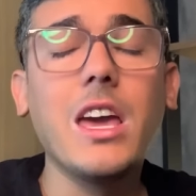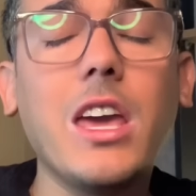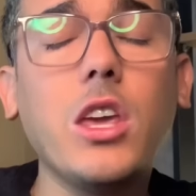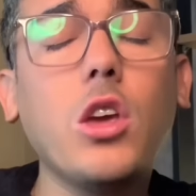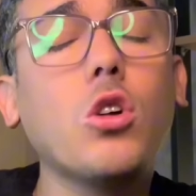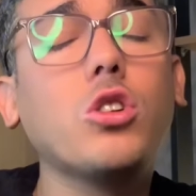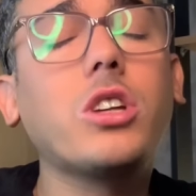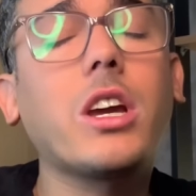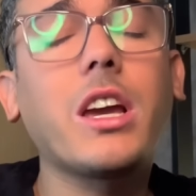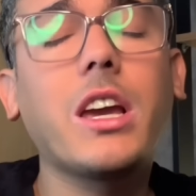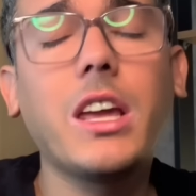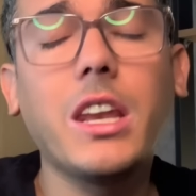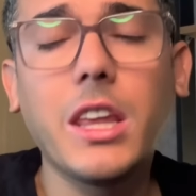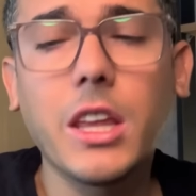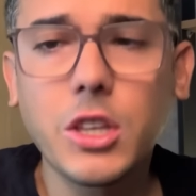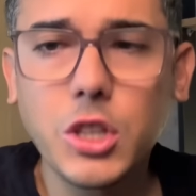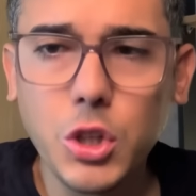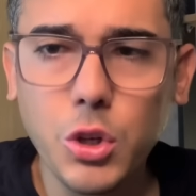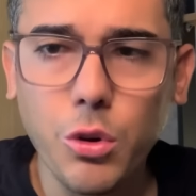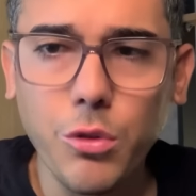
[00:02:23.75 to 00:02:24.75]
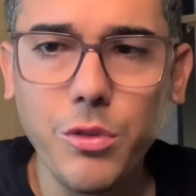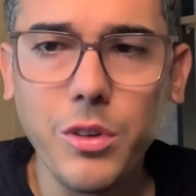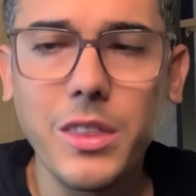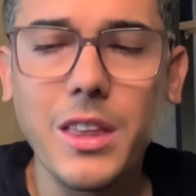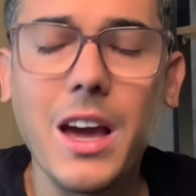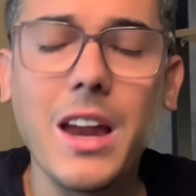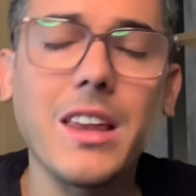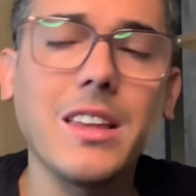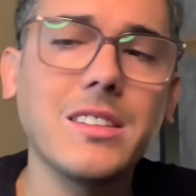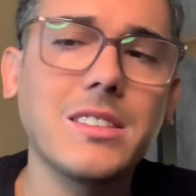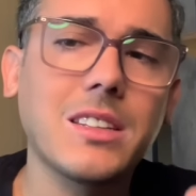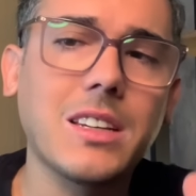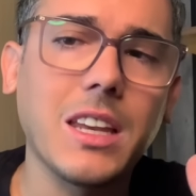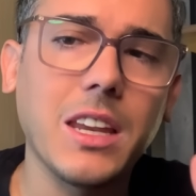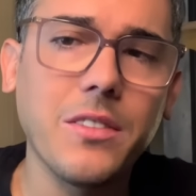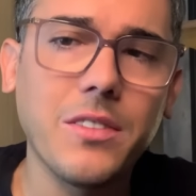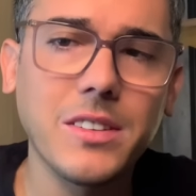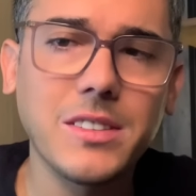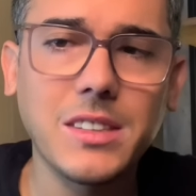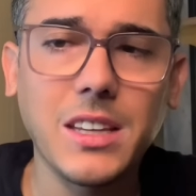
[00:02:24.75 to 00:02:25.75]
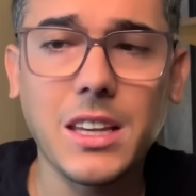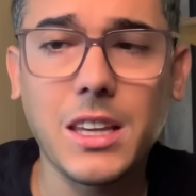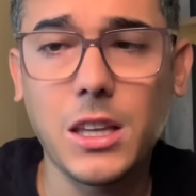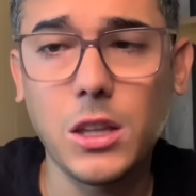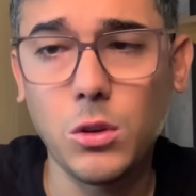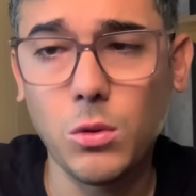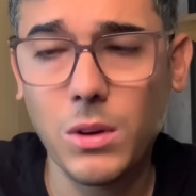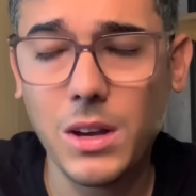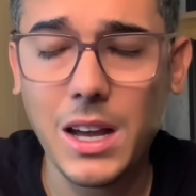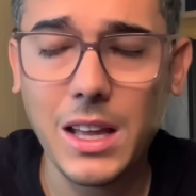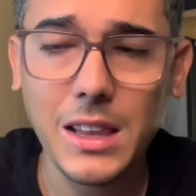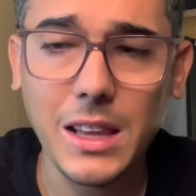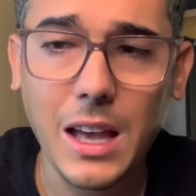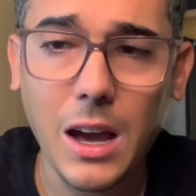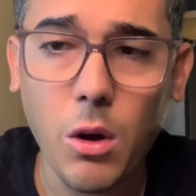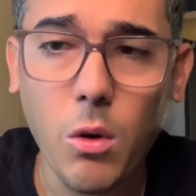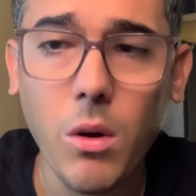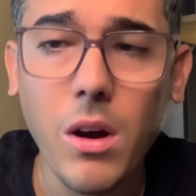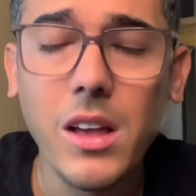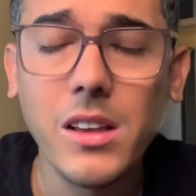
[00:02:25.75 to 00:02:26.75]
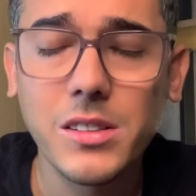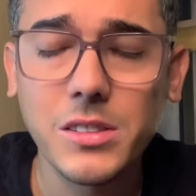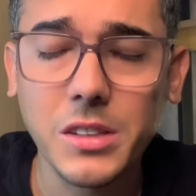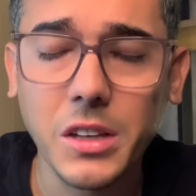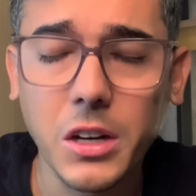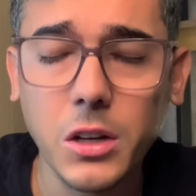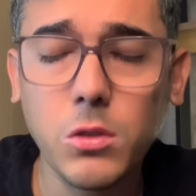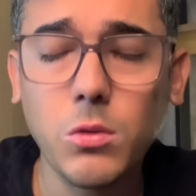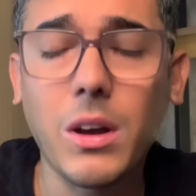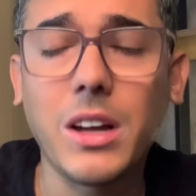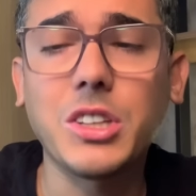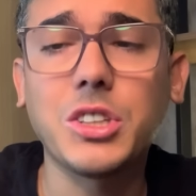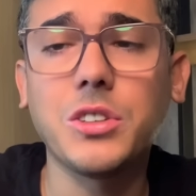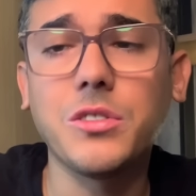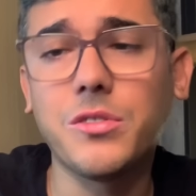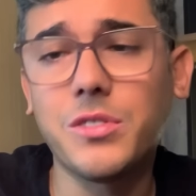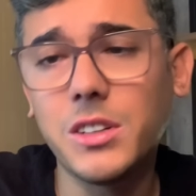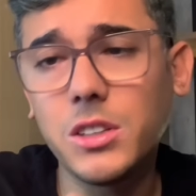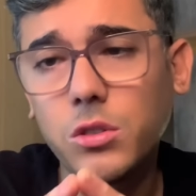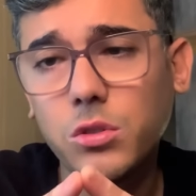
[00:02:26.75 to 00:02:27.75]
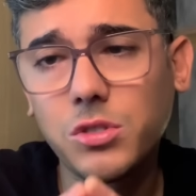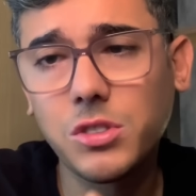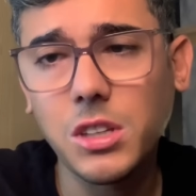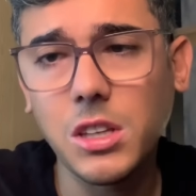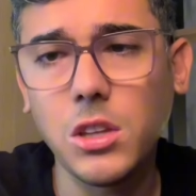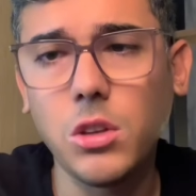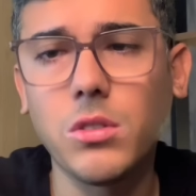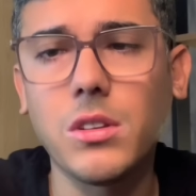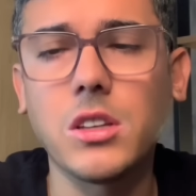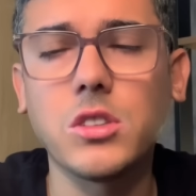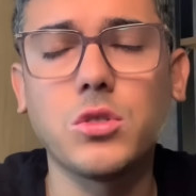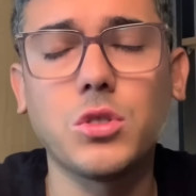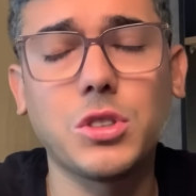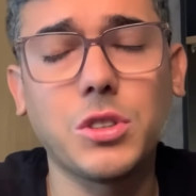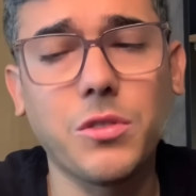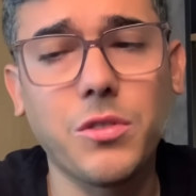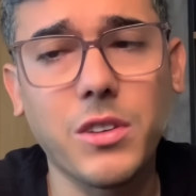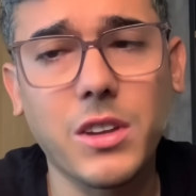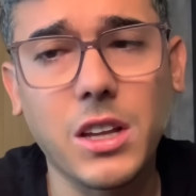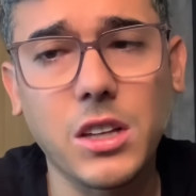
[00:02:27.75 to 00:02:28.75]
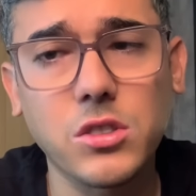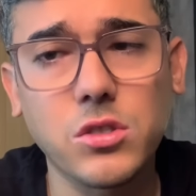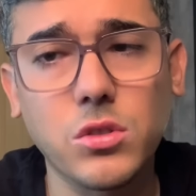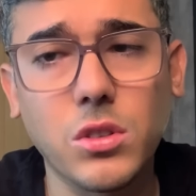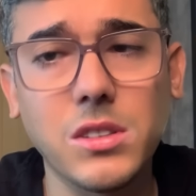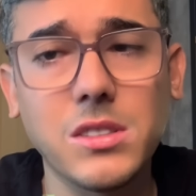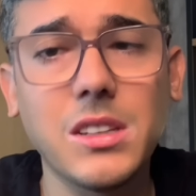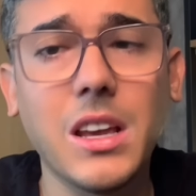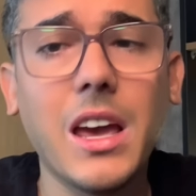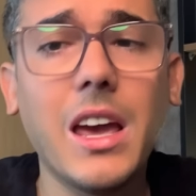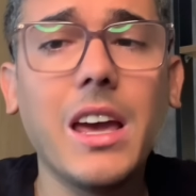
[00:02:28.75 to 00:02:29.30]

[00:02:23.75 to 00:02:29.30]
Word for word: E eu já queria te convidar, inscreva-se aqui no canal, certo? Ativando o sininho das notificações